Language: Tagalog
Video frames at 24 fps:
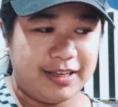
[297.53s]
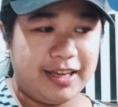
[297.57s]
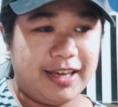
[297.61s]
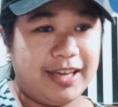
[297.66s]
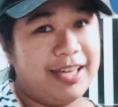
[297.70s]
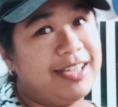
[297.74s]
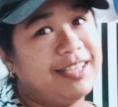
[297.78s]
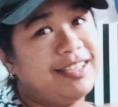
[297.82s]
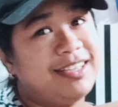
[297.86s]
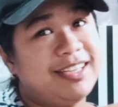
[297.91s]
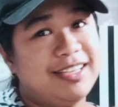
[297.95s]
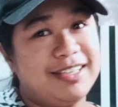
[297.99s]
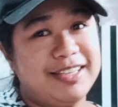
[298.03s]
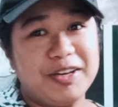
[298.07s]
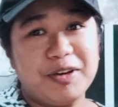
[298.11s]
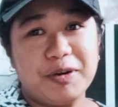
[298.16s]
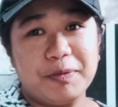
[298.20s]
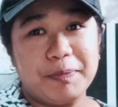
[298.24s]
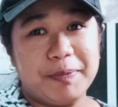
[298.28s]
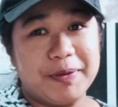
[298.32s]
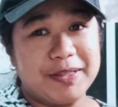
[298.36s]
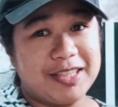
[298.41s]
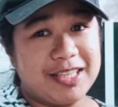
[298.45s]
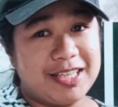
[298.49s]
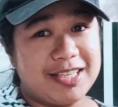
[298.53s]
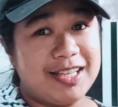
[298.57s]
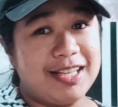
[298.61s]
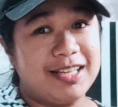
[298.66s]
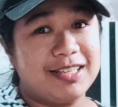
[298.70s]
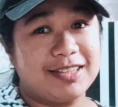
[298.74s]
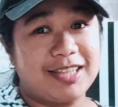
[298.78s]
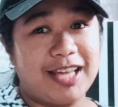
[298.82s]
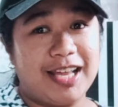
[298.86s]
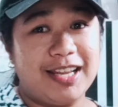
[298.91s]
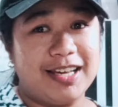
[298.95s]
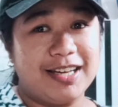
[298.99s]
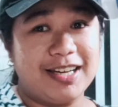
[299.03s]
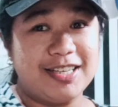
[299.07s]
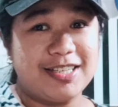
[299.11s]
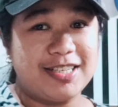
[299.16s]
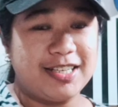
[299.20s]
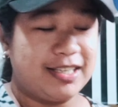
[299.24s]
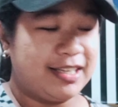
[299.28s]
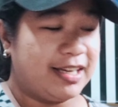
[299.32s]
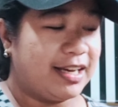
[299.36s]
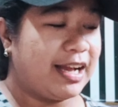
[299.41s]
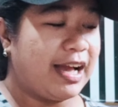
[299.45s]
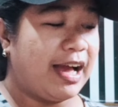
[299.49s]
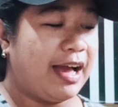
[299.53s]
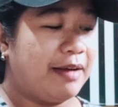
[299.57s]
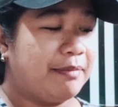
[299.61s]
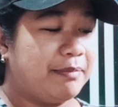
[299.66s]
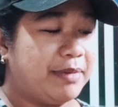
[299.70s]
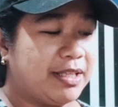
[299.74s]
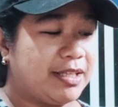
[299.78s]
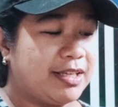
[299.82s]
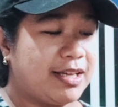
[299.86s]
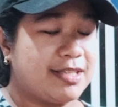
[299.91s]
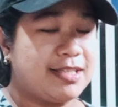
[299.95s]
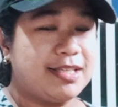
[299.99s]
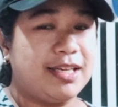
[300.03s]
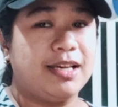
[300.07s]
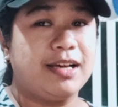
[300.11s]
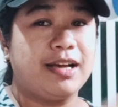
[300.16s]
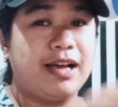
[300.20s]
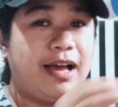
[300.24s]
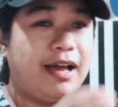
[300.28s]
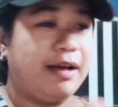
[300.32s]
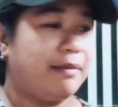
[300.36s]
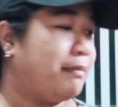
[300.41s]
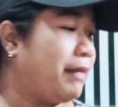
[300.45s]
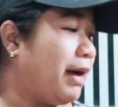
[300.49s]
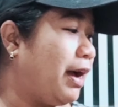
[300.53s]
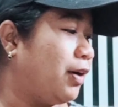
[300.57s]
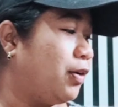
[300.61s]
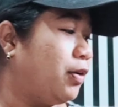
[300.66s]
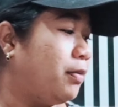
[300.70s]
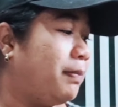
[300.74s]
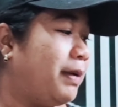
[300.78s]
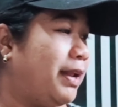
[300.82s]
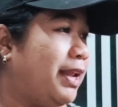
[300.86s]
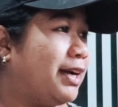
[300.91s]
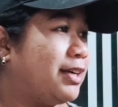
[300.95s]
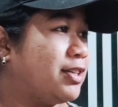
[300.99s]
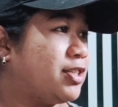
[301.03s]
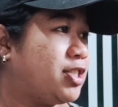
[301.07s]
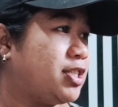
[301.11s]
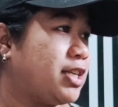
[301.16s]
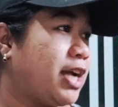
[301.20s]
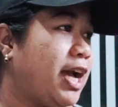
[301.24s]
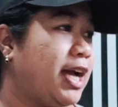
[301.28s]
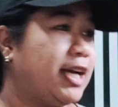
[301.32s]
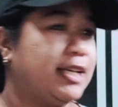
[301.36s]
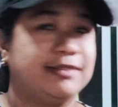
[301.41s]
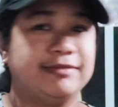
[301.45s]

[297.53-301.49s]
And, hindi ko pa ta talaga siya nagamit kasi nga, bago pa lang siya.